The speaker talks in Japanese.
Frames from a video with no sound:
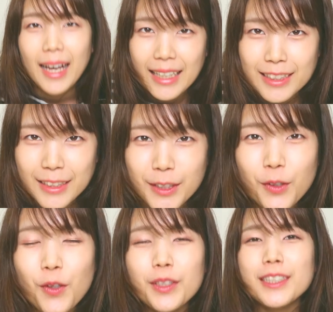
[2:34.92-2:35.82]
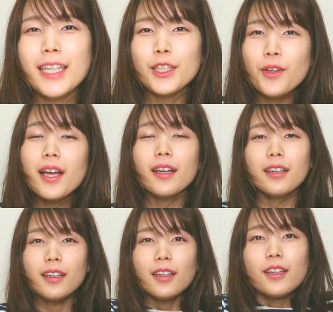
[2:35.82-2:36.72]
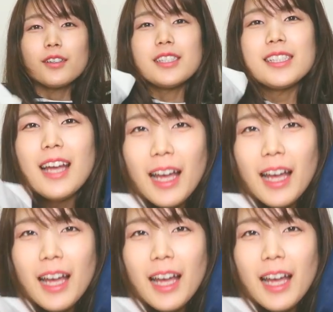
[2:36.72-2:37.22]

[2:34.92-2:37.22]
はい次のコーディネートはこち